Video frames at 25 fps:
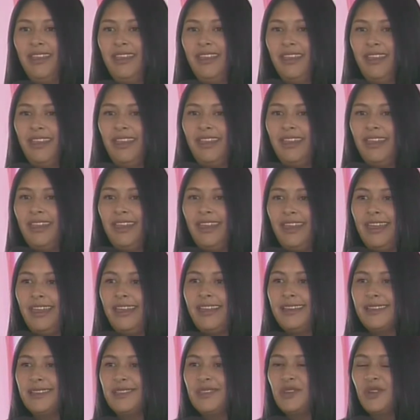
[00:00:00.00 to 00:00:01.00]

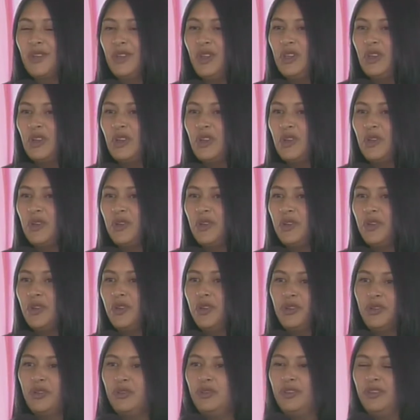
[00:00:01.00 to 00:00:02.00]
eh,
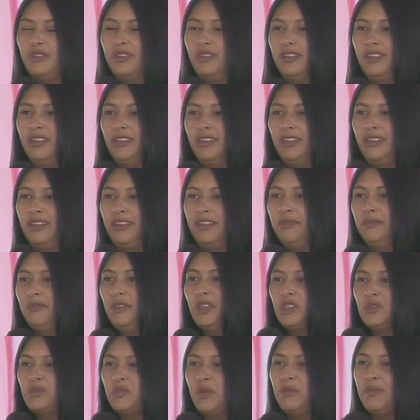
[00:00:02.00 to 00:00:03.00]
solo
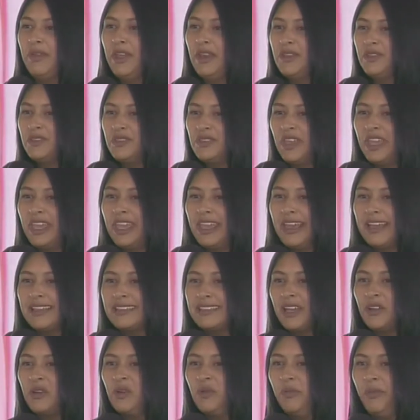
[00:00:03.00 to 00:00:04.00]
los primeros días
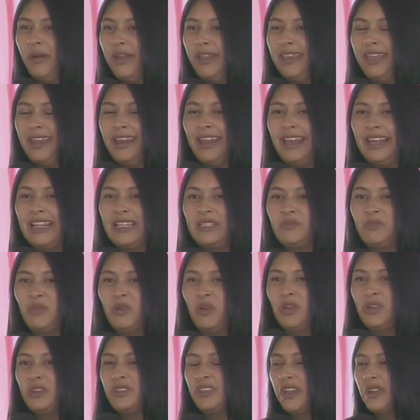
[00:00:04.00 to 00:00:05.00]
acompañan a la
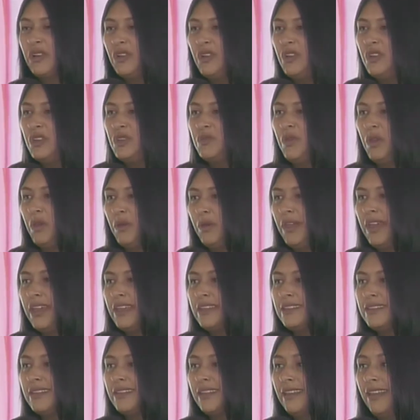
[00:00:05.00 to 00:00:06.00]
esposa con los
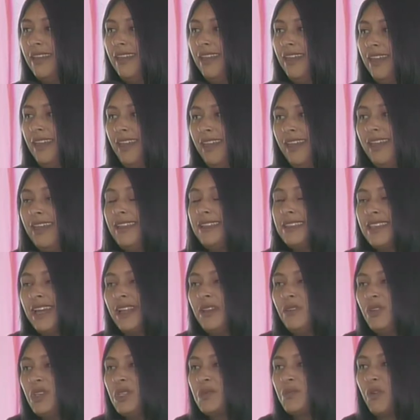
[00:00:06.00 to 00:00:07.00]
bebés. En
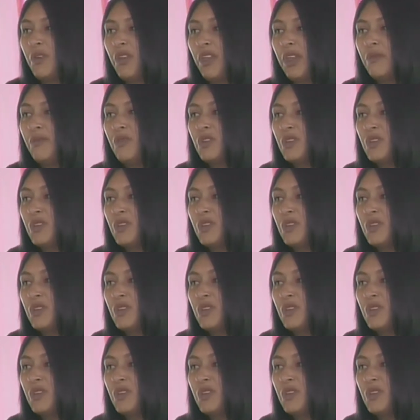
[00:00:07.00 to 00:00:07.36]
San Luis podemos